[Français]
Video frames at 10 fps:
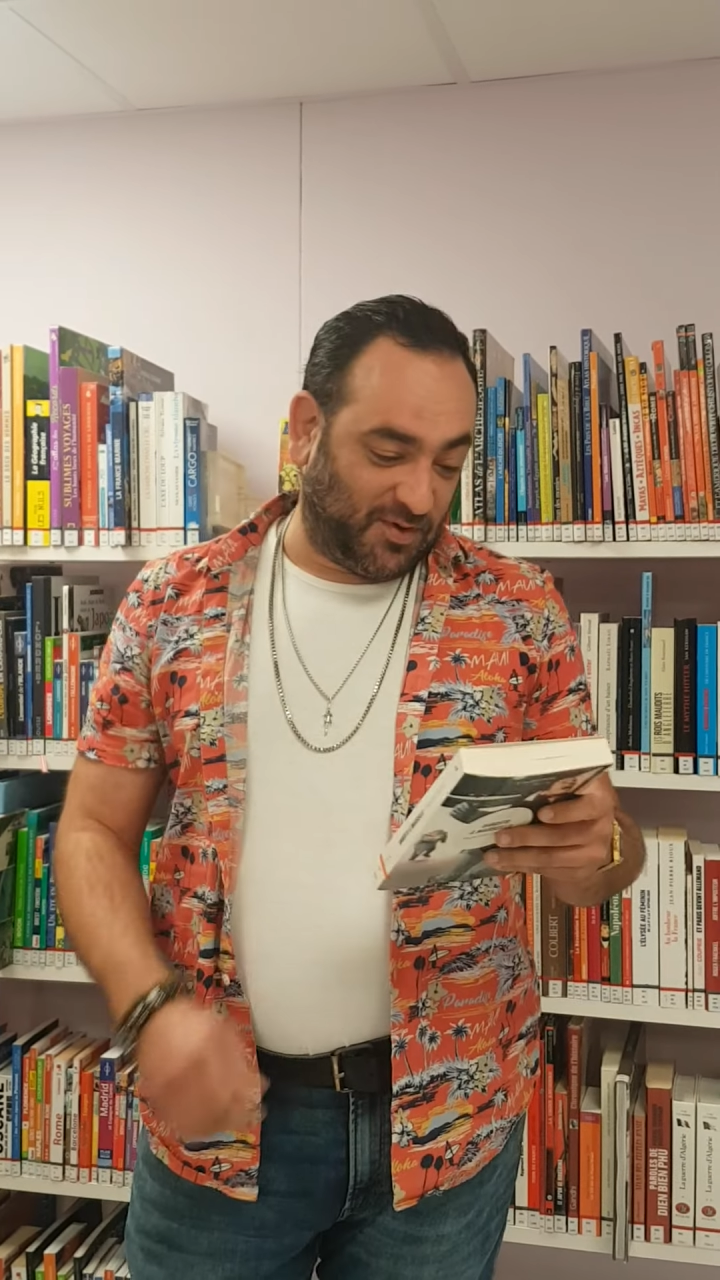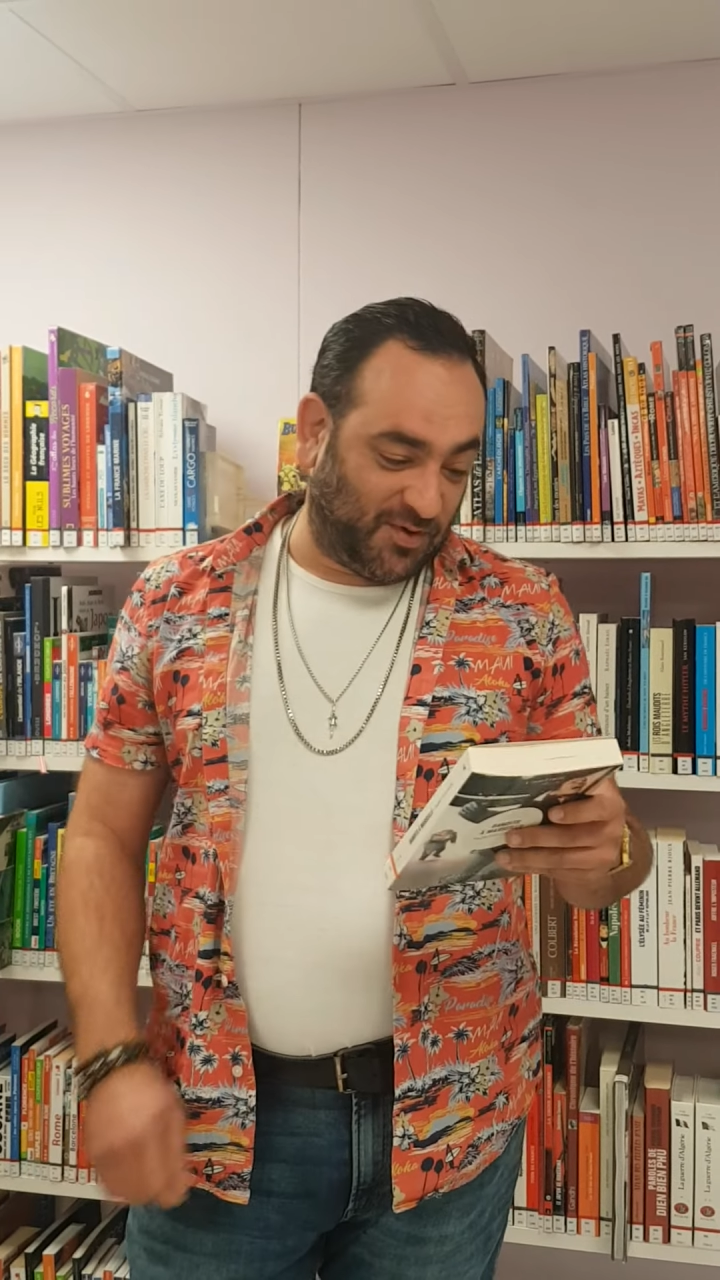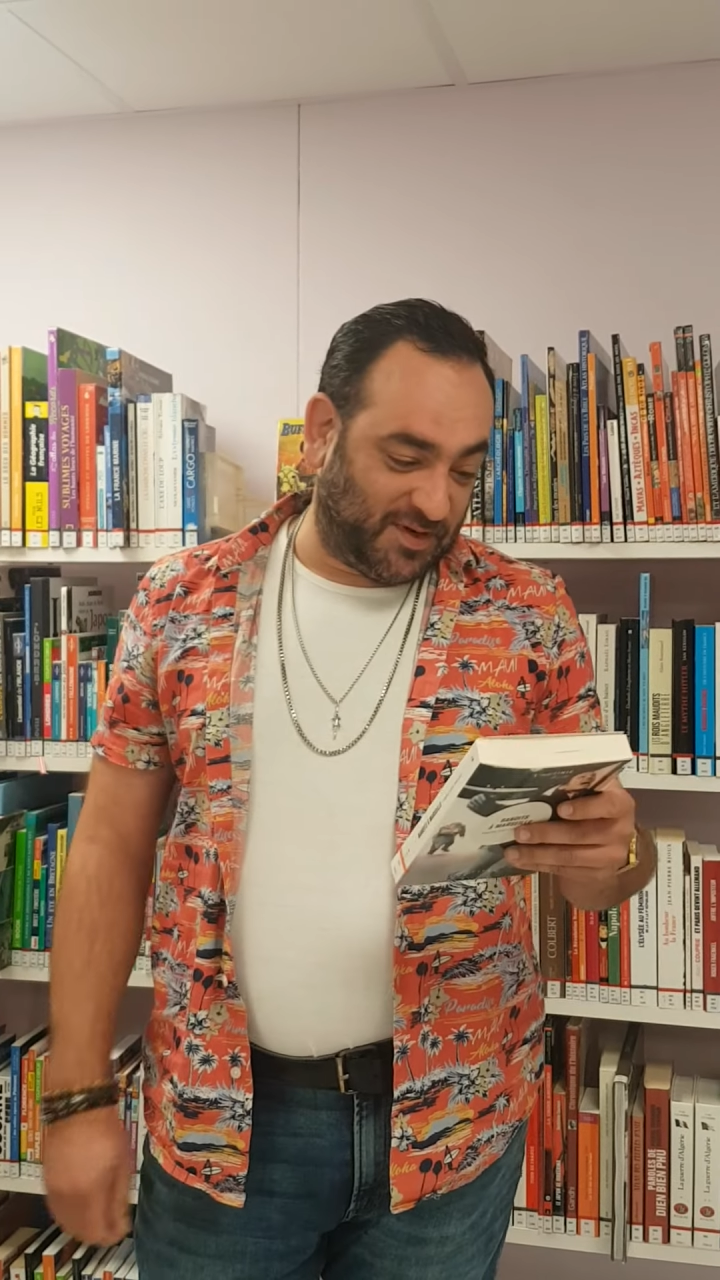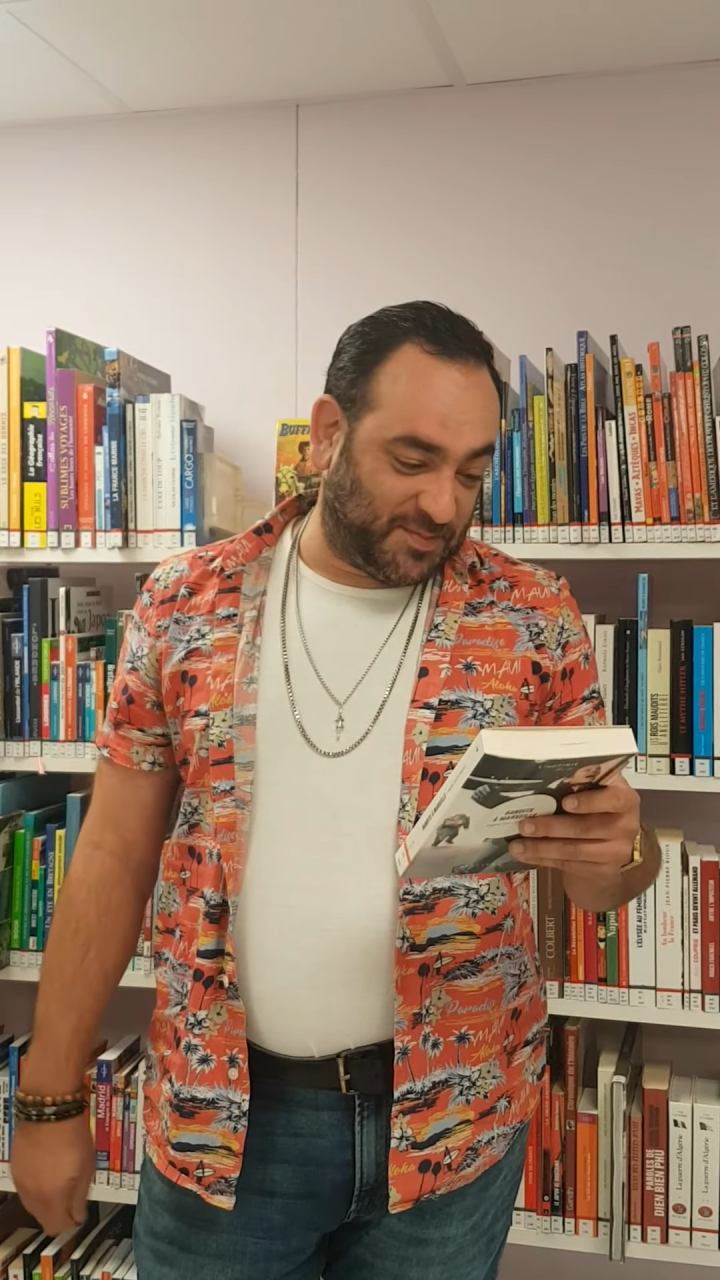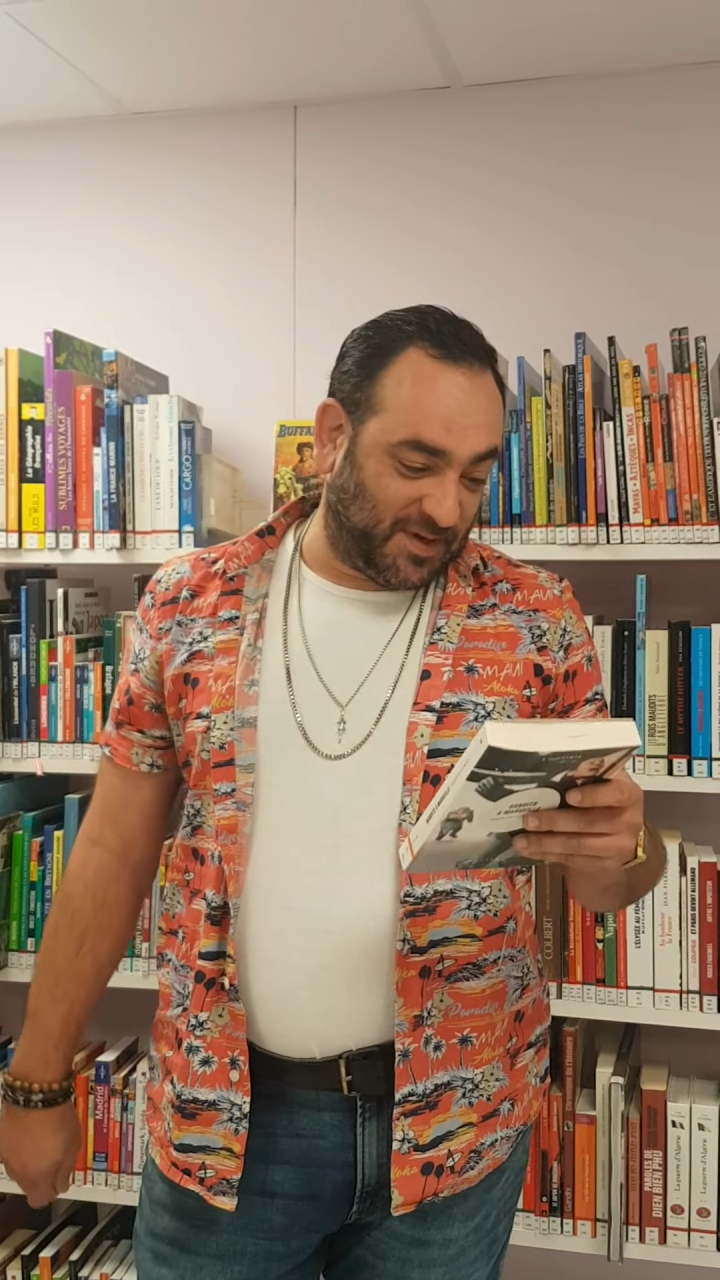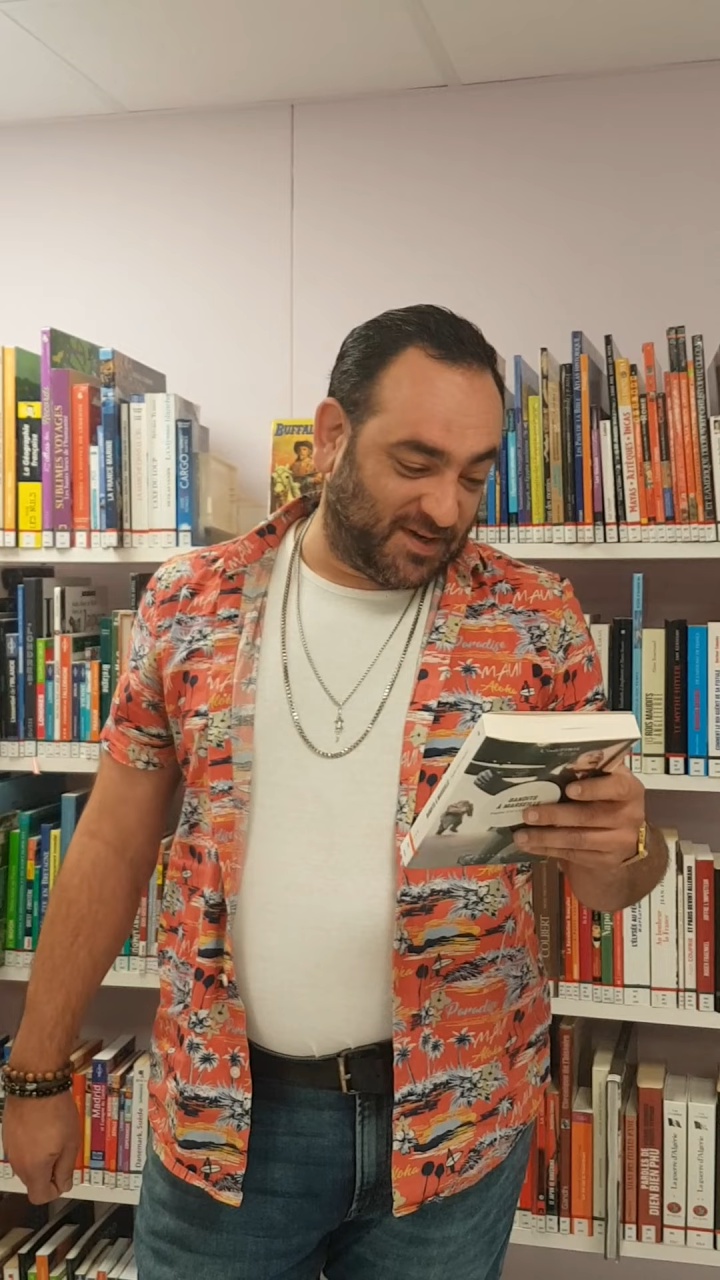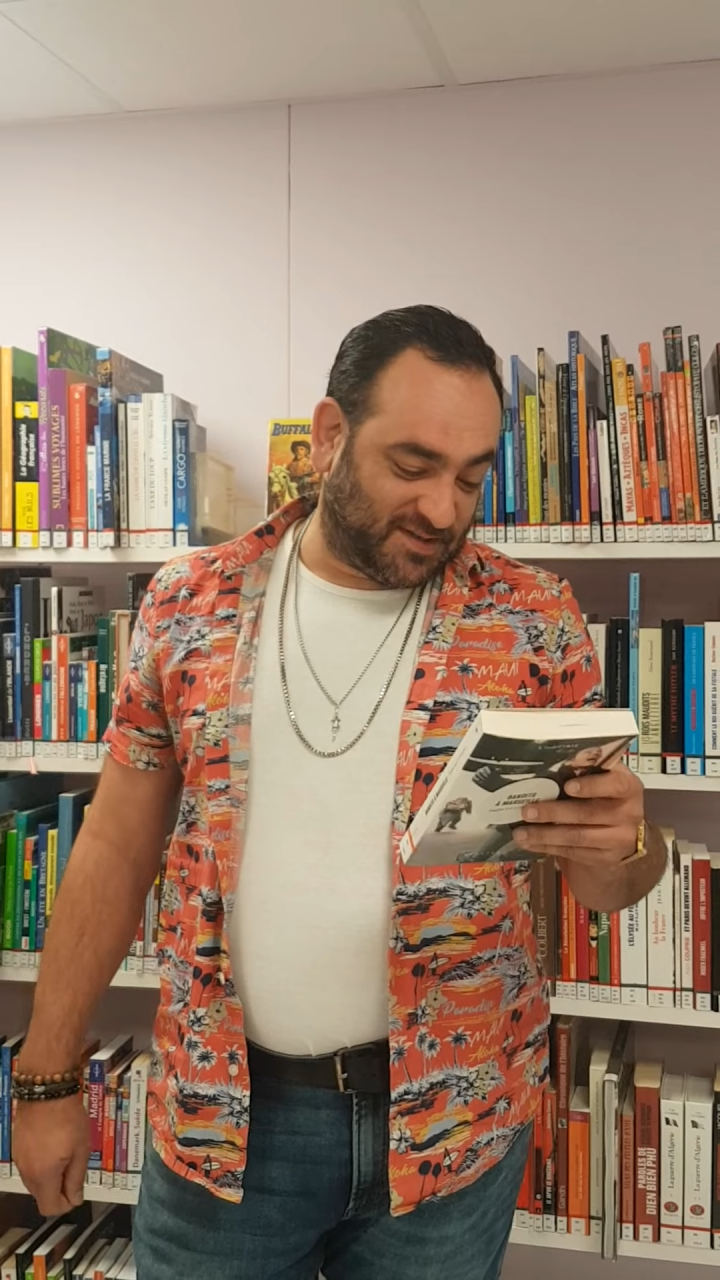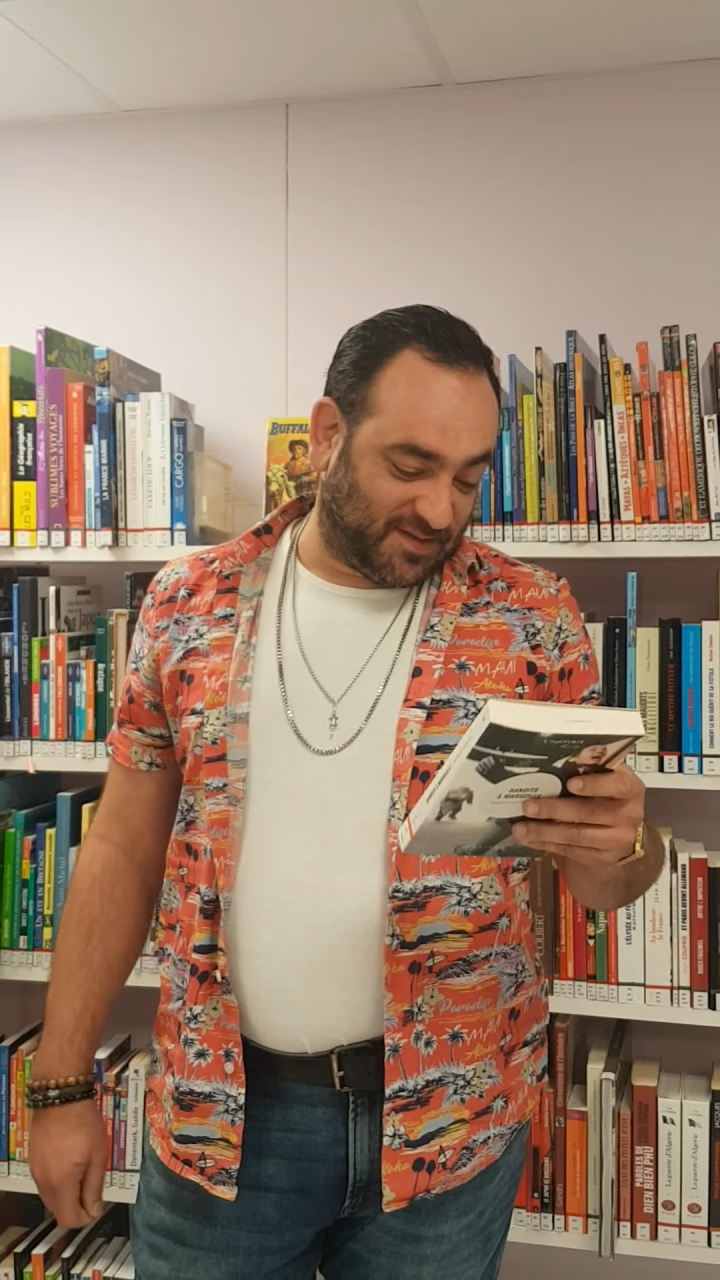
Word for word: le connaissent bien,